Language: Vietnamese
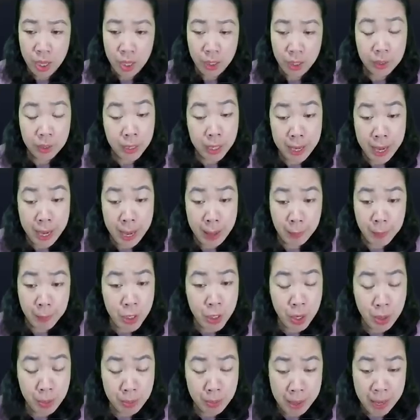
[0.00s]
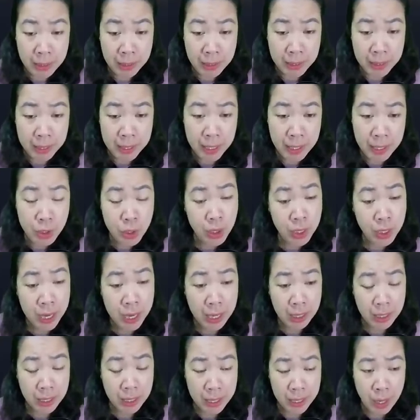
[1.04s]
Người đẹp trước mặt khiến cho cả
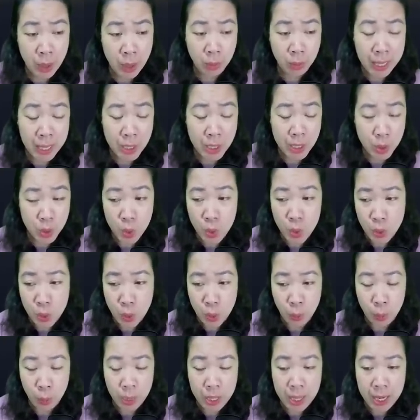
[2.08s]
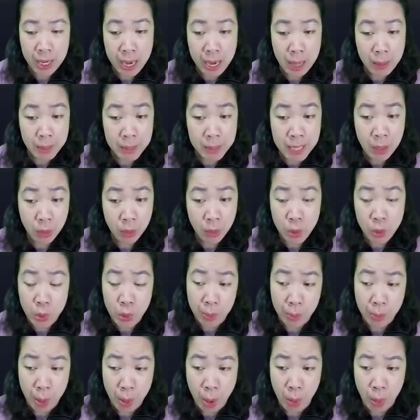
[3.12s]
người ông ta sôi sục, làm sao có
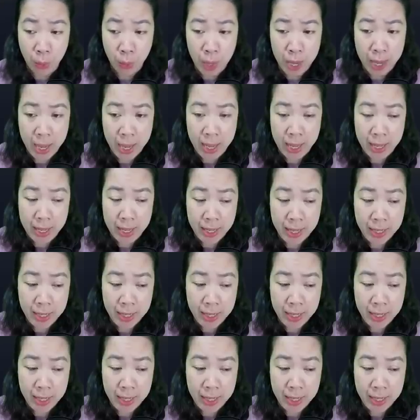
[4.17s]
chuyện bỏ qua.